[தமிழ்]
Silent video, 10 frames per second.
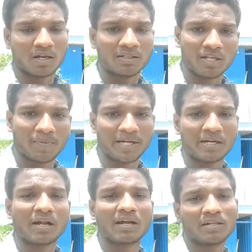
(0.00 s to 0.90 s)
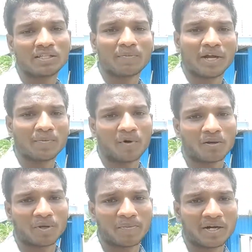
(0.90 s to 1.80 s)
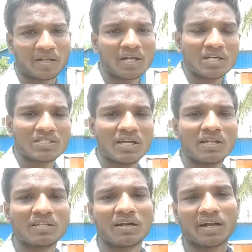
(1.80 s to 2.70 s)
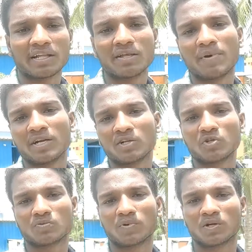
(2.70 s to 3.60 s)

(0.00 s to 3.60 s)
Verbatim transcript: லித்தியம் அயன் அண்ட் லித்தியம் அயன் பாலிமர் பேட்டரி சரி இதில் நான் எந்த பேட்டரி யூஸ்